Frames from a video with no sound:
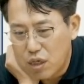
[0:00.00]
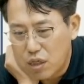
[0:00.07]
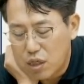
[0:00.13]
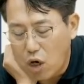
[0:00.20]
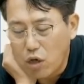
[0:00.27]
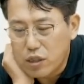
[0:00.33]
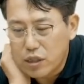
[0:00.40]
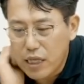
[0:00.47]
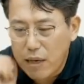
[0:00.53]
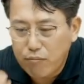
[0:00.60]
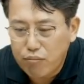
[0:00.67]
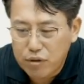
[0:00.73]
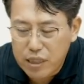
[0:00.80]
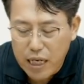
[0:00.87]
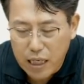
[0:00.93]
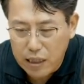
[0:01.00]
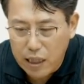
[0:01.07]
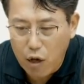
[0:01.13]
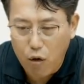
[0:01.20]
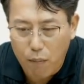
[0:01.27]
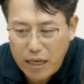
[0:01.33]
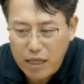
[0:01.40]
결제 불이행이
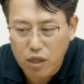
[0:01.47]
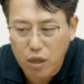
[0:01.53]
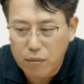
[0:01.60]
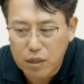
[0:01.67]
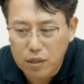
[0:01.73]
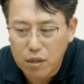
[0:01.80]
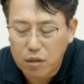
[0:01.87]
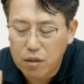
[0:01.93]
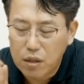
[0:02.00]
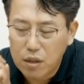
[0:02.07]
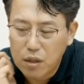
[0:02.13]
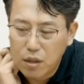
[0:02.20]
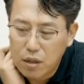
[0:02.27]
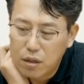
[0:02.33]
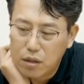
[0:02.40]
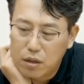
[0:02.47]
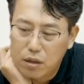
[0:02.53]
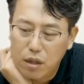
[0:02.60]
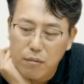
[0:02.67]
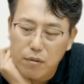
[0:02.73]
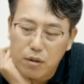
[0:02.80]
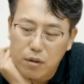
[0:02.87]
되고 막 이러면서,
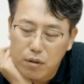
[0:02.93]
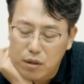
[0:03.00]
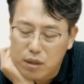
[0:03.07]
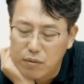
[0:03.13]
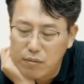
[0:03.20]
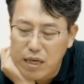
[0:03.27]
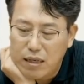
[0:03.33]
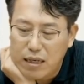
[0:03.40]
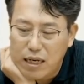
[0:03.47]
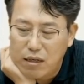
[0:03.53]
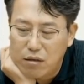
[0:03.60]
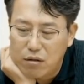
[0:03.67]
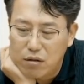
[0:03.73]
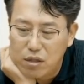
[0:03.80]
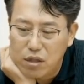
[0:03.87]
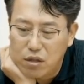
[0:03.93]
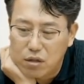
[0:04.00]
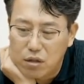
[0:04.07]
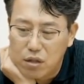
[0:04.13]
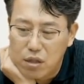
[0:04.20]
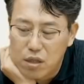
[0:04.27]
그러면서 급락을 하는 거군요.